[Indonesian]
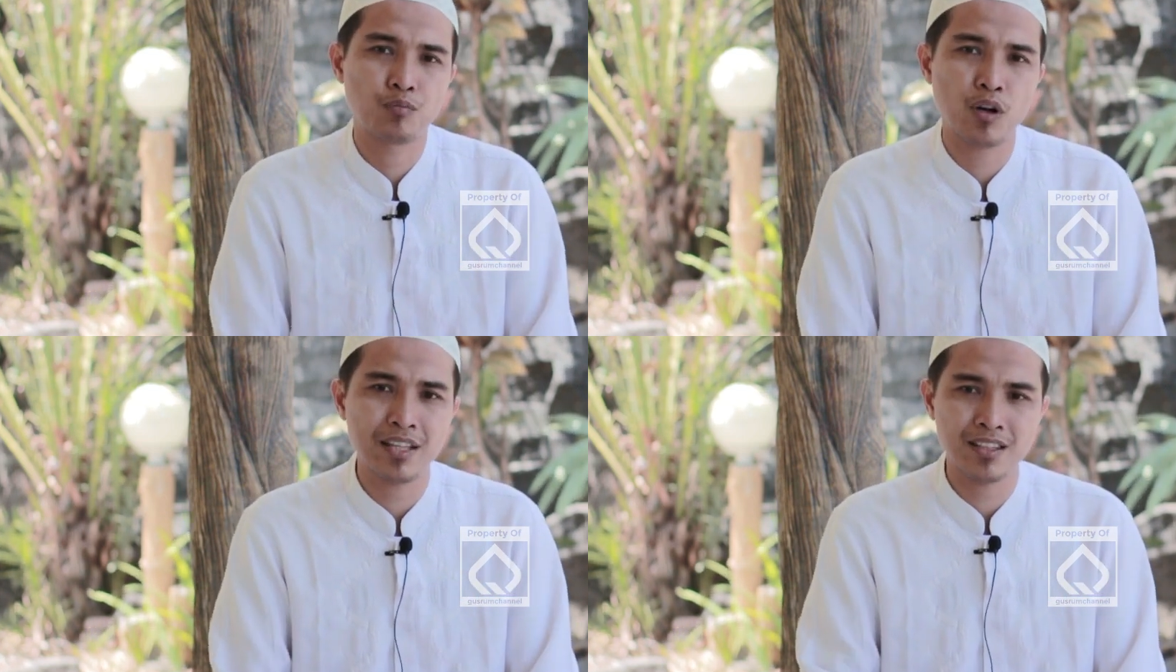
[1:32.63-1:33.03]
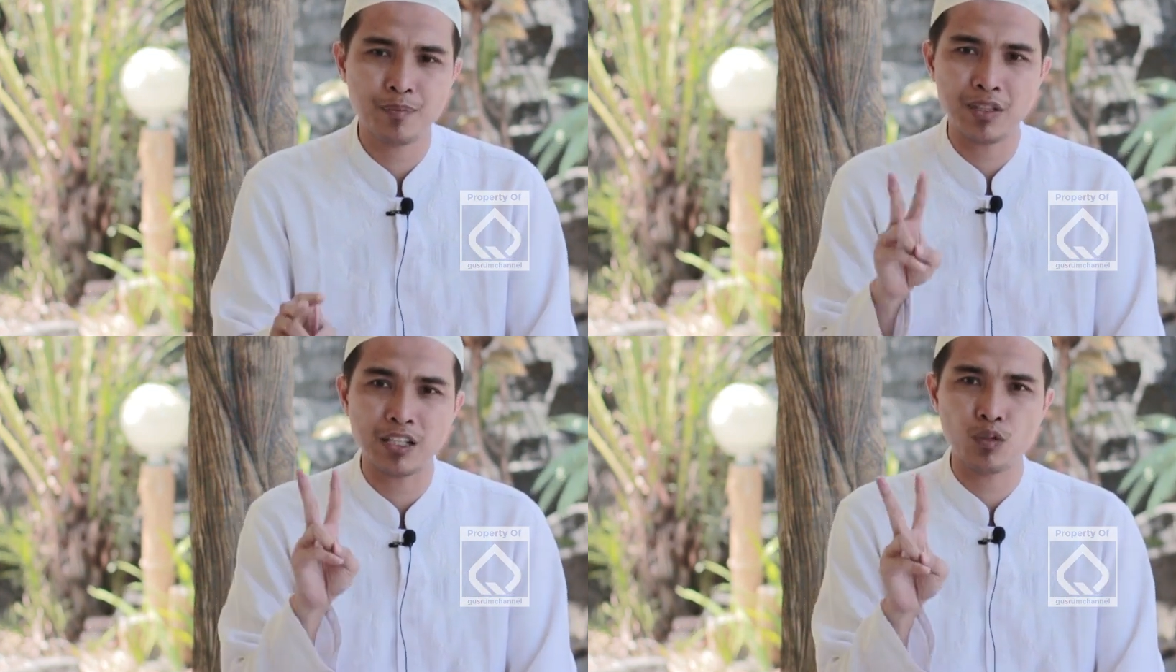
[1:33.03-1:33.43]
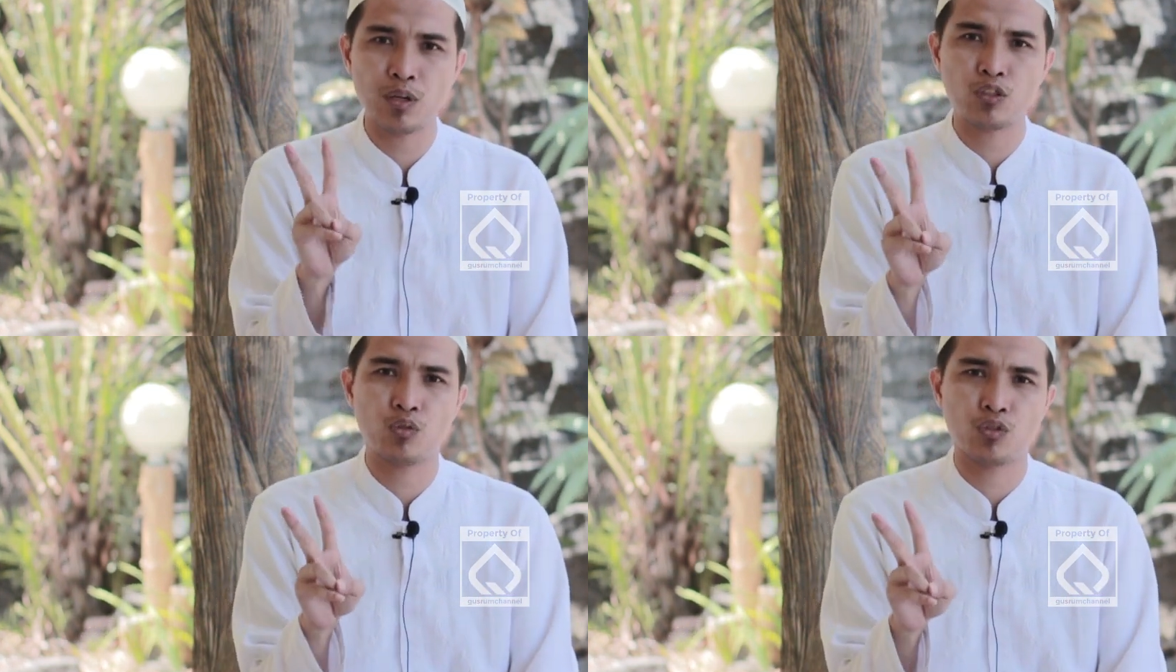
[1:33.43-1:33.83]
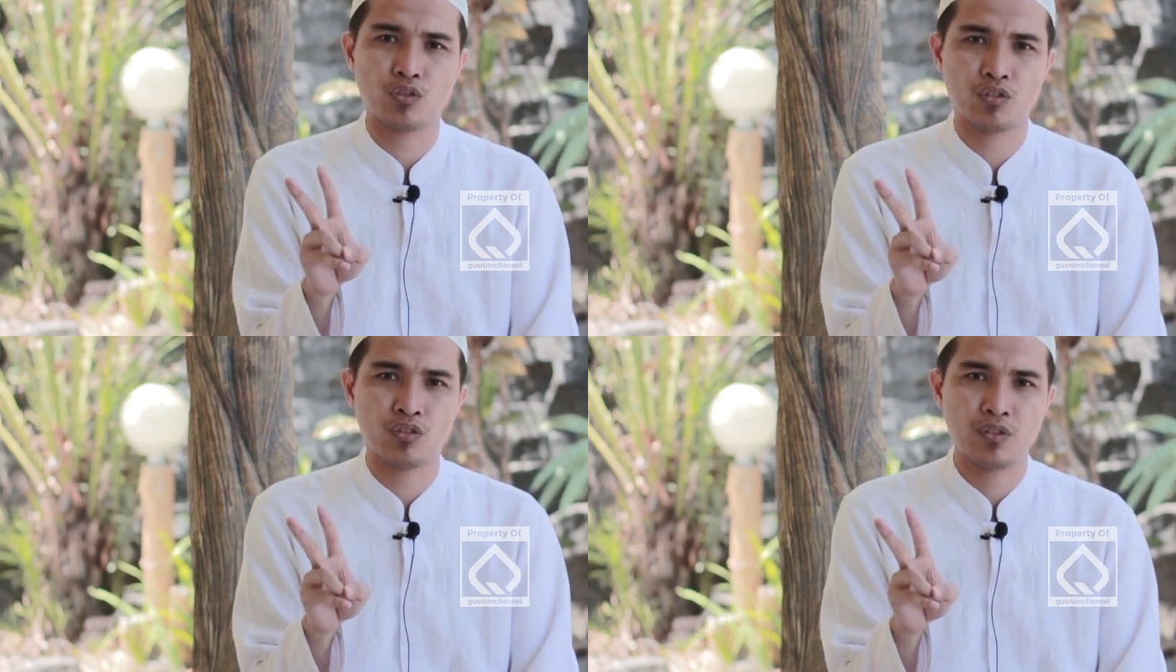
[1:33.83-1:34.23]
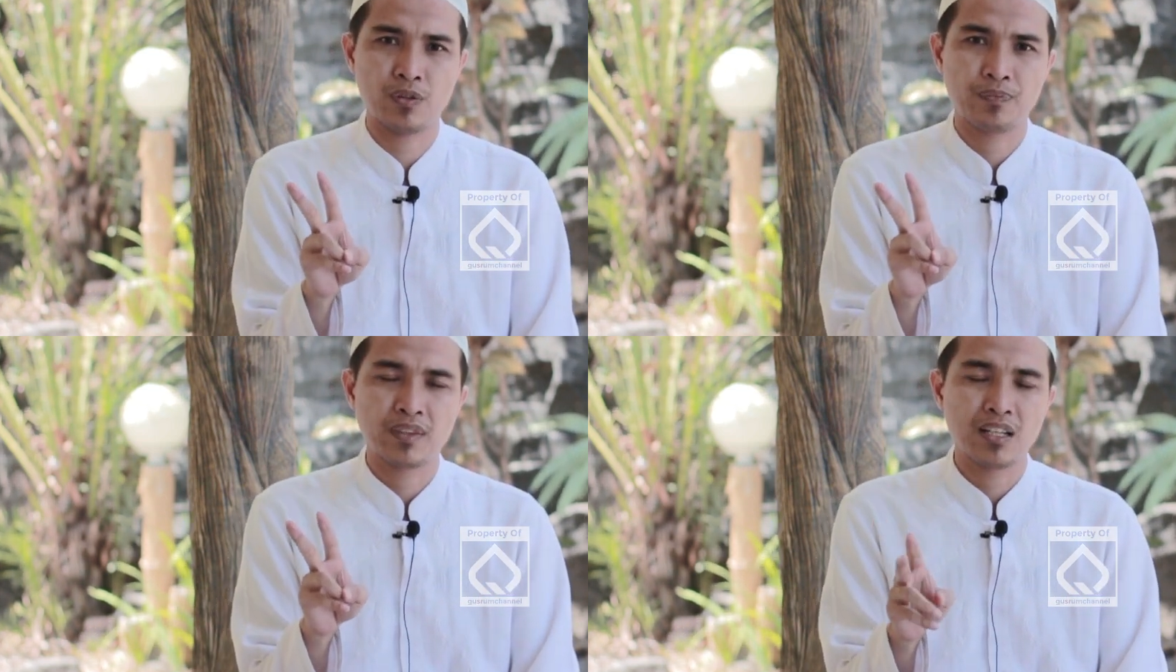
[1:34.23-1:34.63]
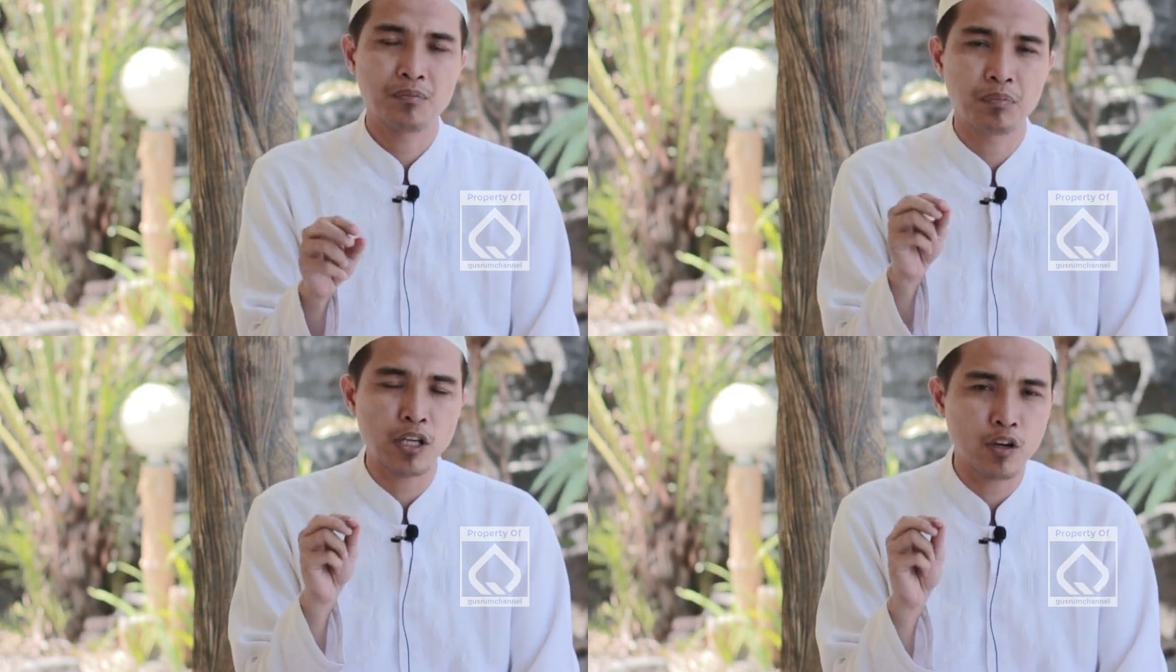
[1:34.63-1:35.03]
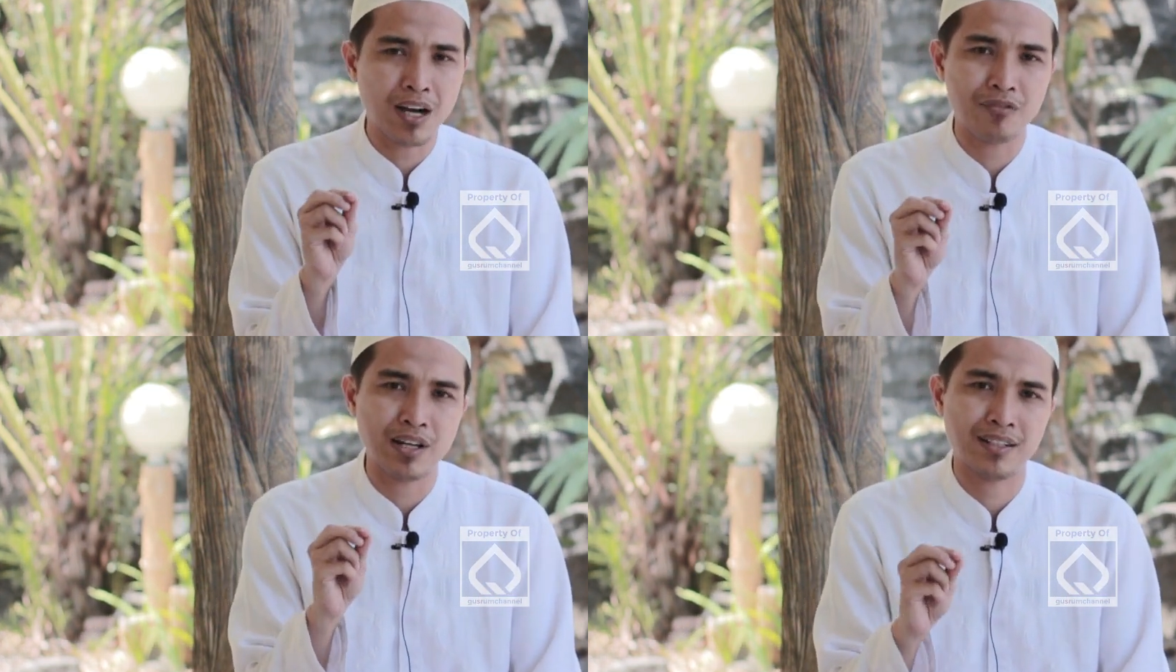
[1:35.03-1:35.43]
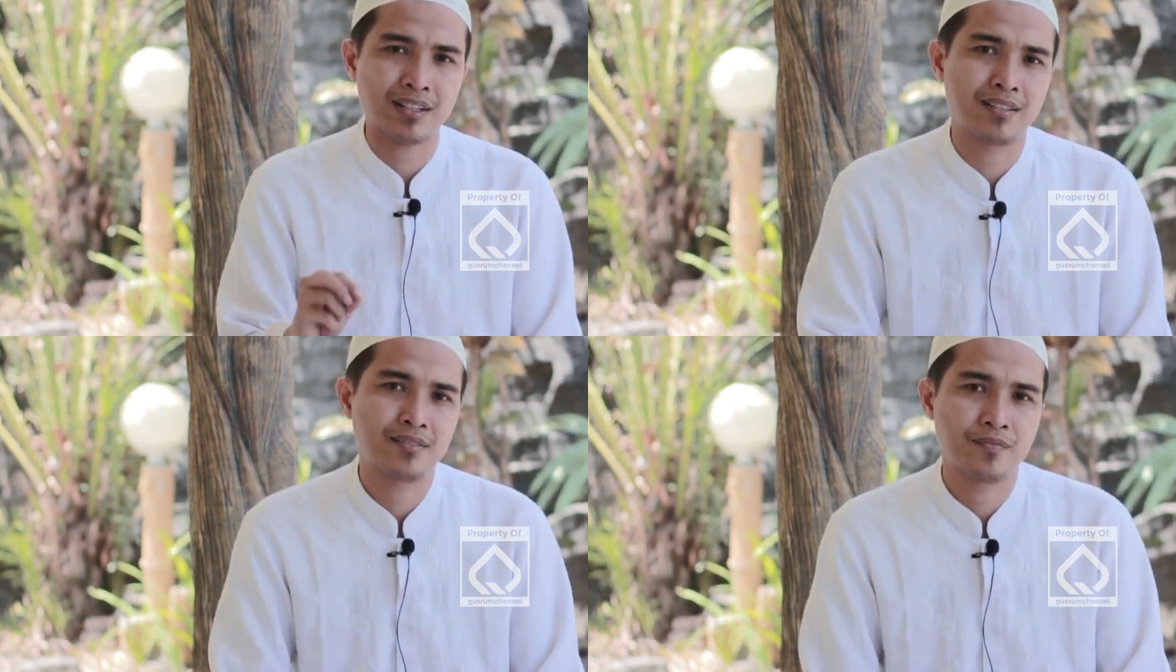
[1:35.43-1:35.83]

Muhadzab yang dua juz beliau hafalkan